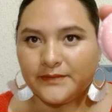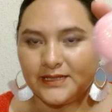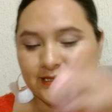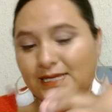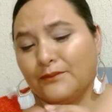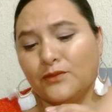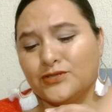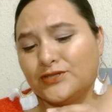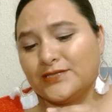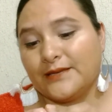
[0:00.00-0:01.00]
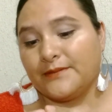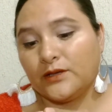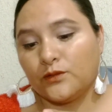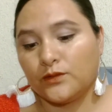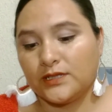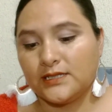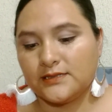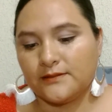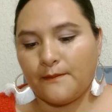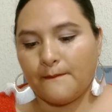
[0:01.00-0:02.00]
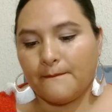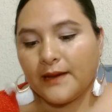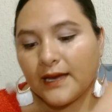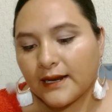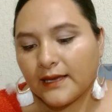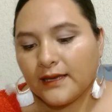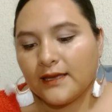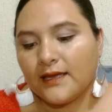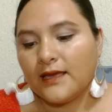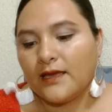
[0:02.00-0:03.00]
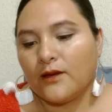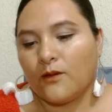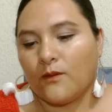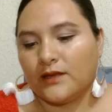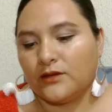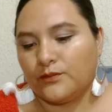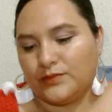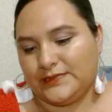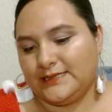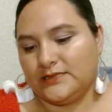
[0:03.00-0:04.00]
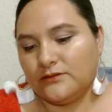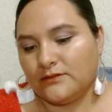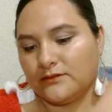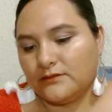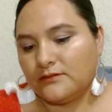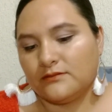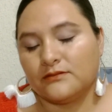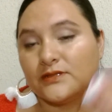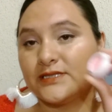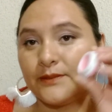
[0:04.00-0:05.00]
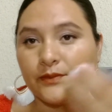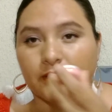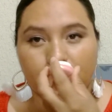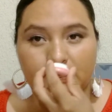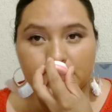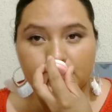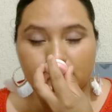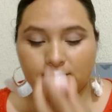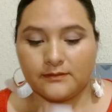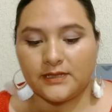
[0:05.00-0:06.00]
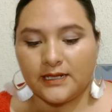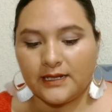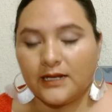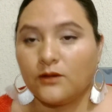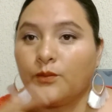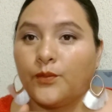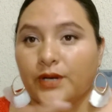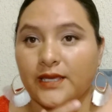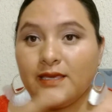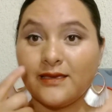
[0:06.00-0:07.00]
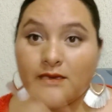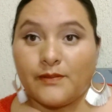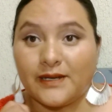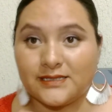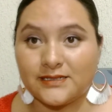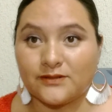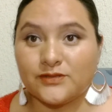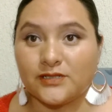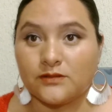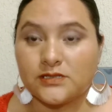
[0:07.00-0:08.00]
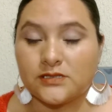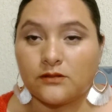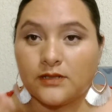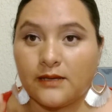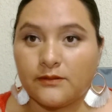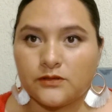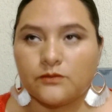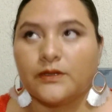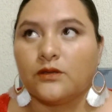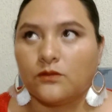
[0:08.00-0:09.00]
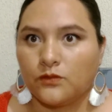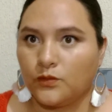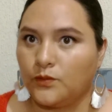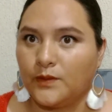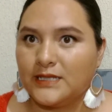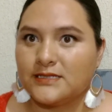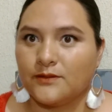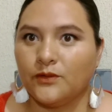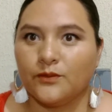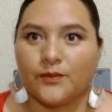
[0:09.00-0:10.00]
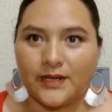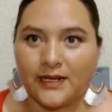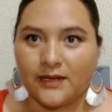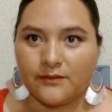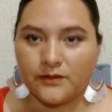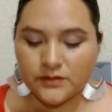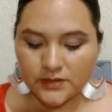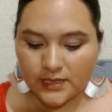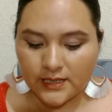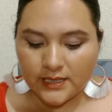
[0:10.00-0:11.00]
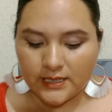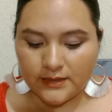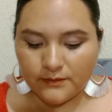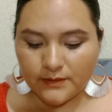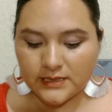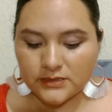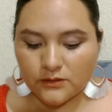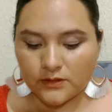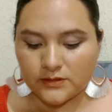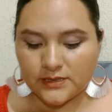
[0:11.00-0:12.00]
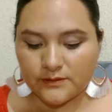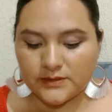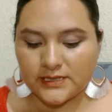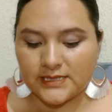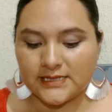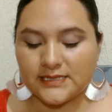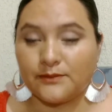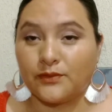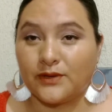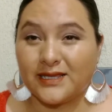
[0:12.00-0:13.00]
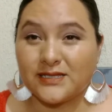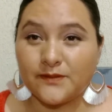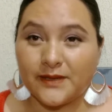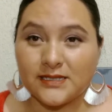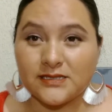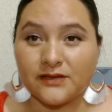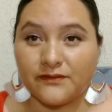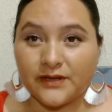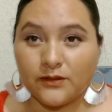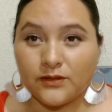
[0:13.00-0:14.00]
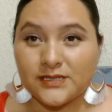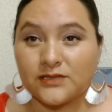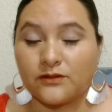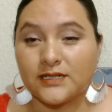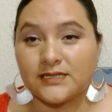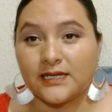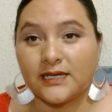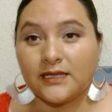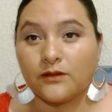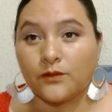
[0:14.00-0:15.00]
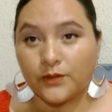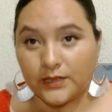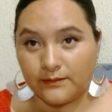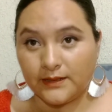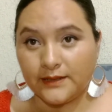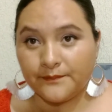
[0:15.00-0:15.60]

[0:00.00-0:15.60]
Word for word: está hermoso, está bien cookies. Para cuando, pues eso no, está por demás, traer algo por ahí y para echarnos en nuestros labios. Bueno, un bálsamo para labios y más cuando estamos en esas temporadas feas de frío que se nos reseca horrible.